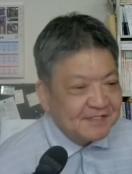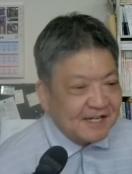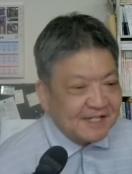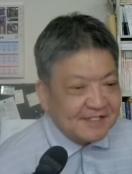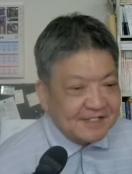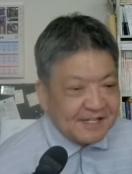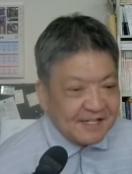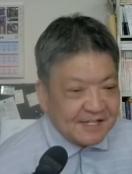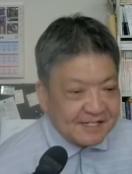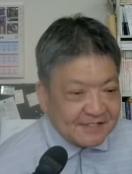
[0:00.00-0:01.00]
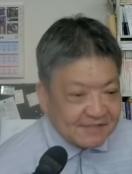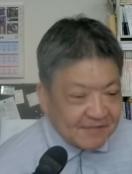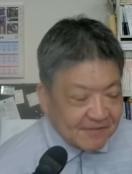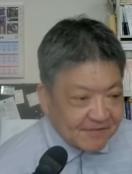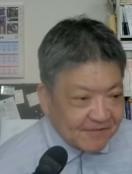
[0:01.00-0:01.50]
あれですね、えっ
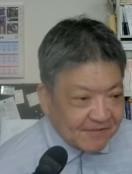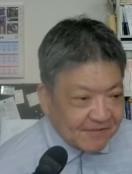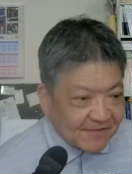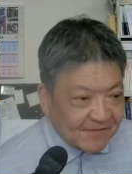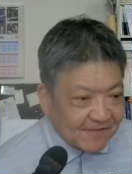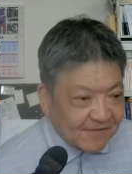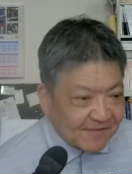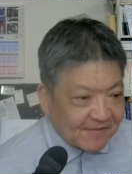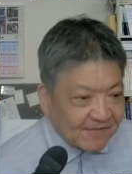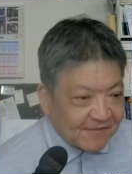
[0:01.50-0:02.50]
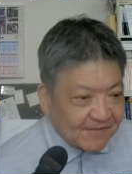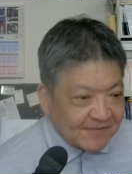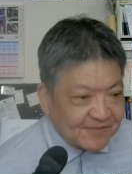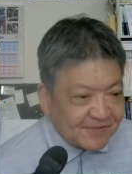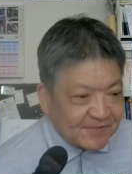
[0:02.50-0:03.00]
と、
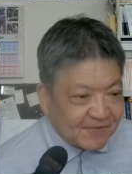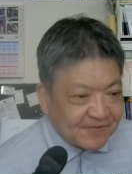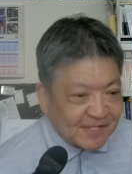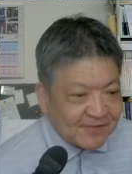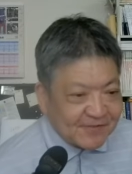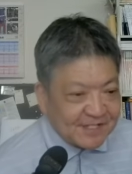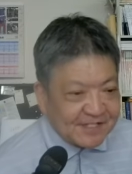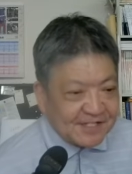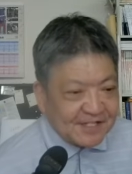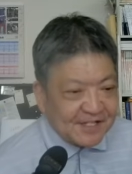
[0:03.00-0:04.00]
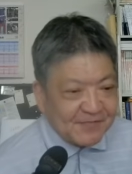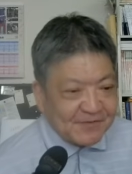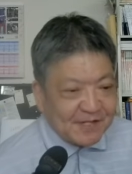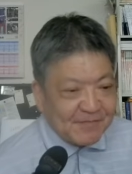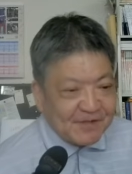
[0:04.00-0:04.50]
中国国内総生産 GDP
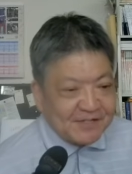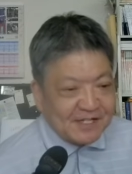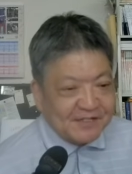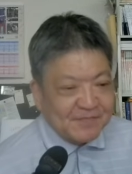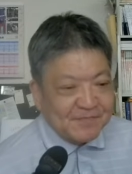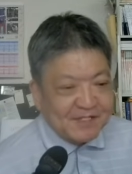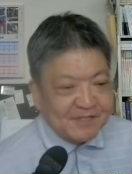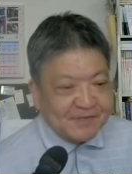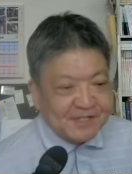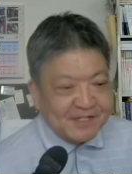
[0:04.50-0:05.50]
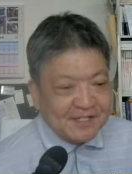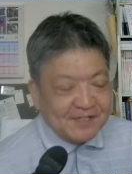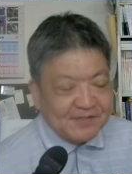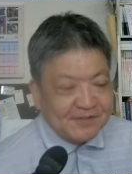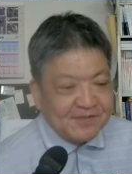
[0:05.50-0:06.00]
の330%に匹
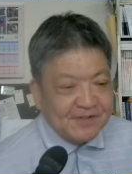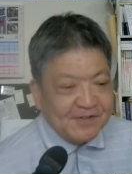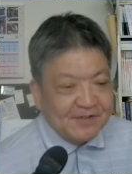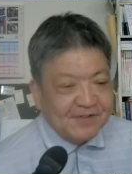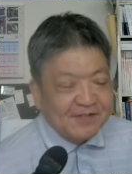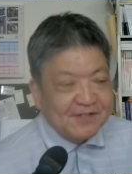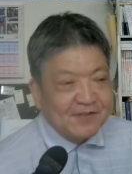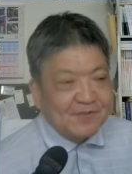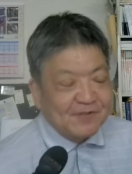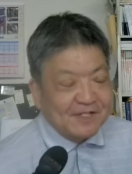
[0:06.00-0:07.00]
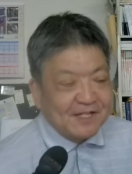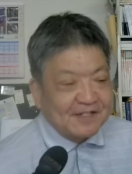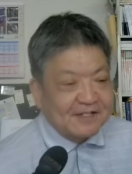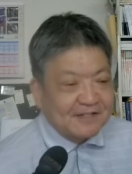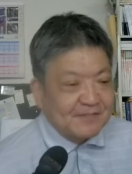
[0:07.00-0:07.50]
敵する規模になっ
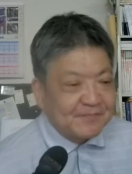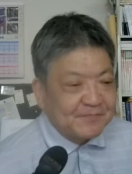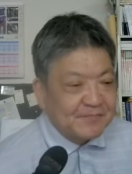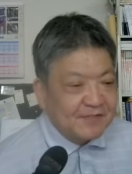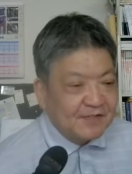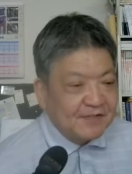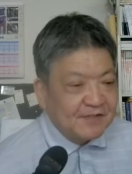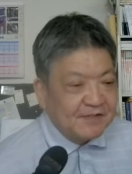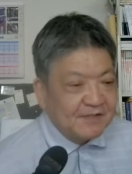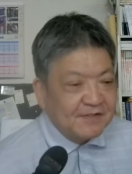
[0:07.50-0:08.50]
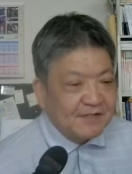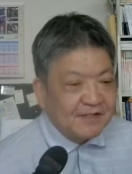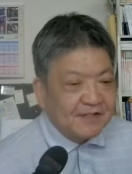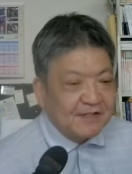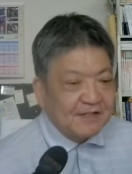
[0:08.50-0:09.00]
たと。
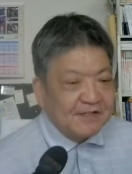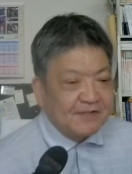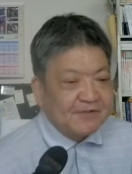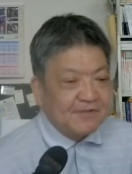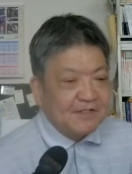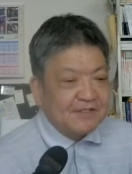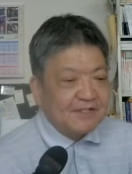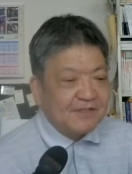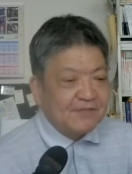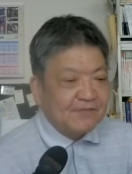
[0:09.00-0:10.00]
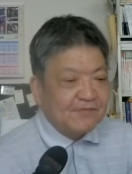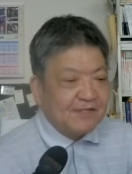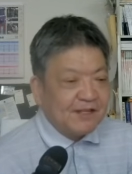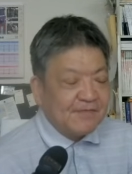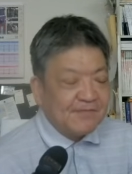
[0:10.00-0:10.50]
えー、これは銀行
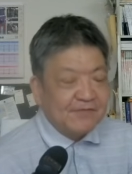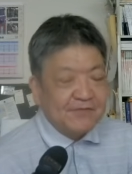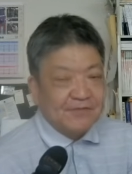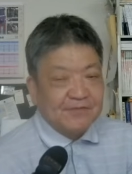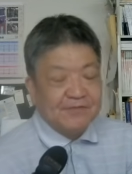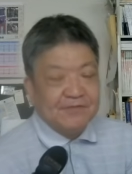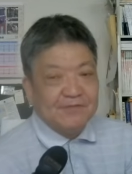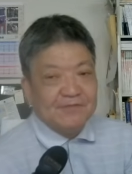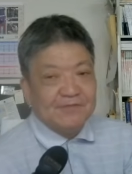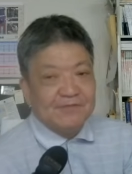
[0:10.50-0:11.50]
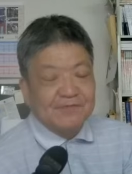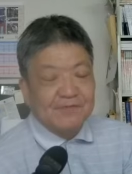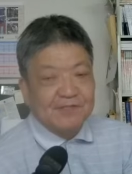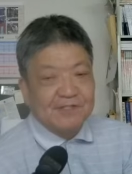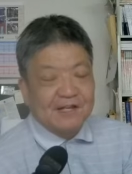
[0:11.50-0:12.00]
全部
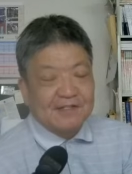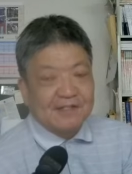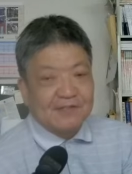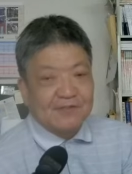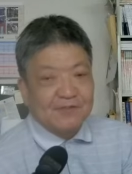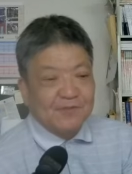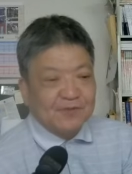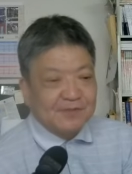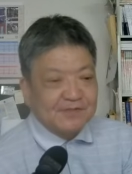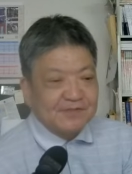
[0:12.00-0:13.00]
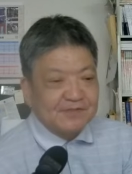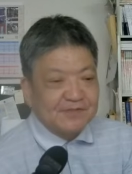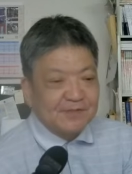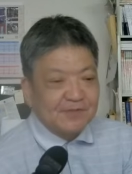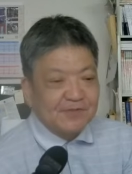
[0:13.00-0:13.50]
の資産だと思います。
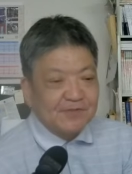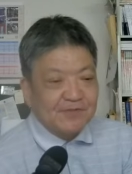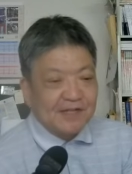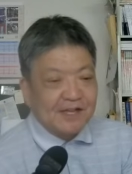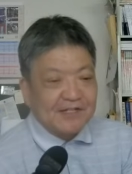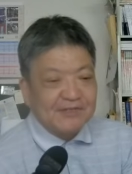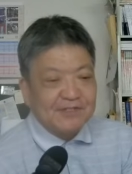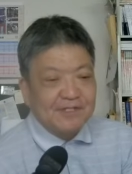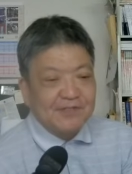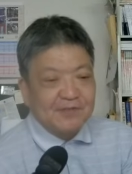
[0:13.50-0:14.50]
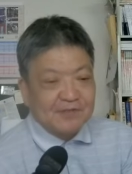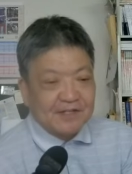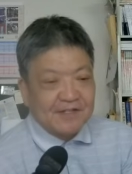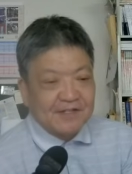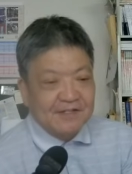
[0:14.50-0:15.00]
でもちょっとやりすぎですよね。